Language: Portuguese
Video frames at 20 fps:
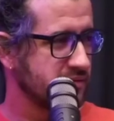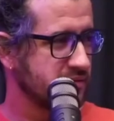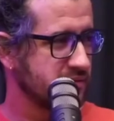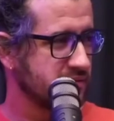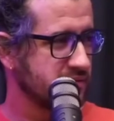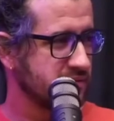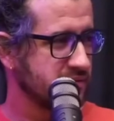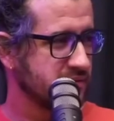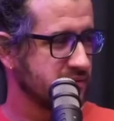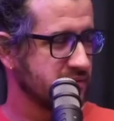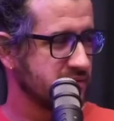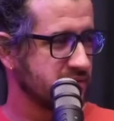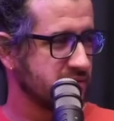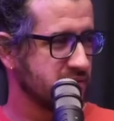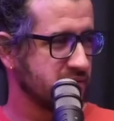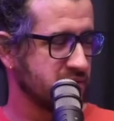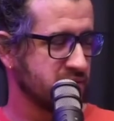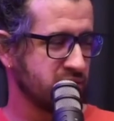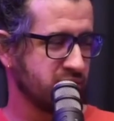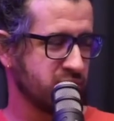Não.
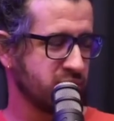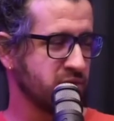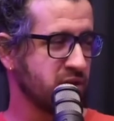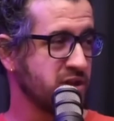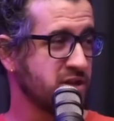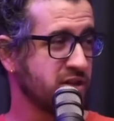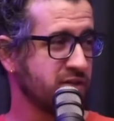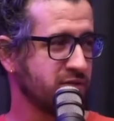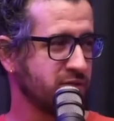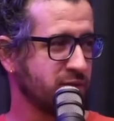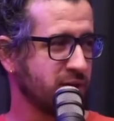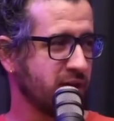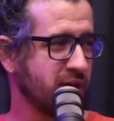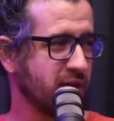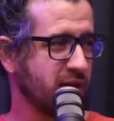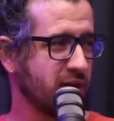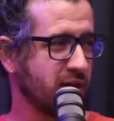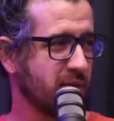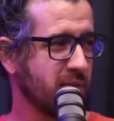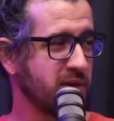Tive um déjà vu, hein?
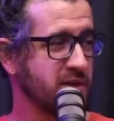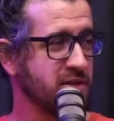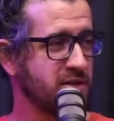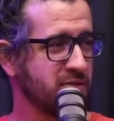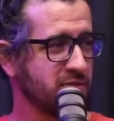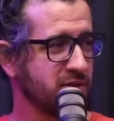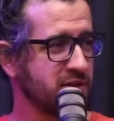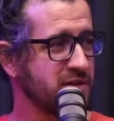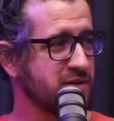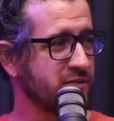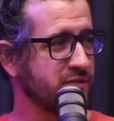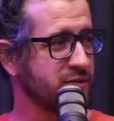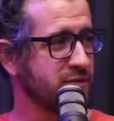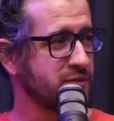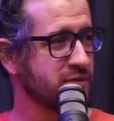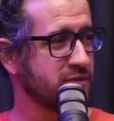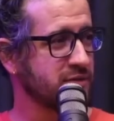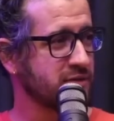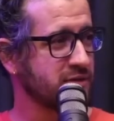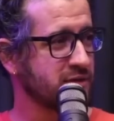Acabei de ter um déjà vu.
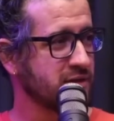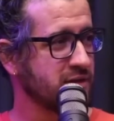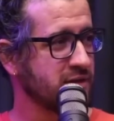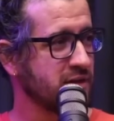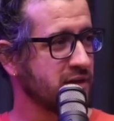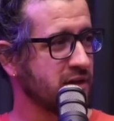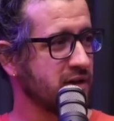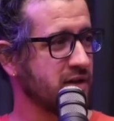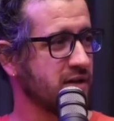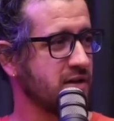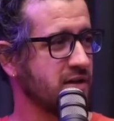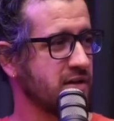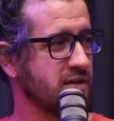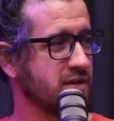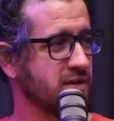É? Aham. Uhum.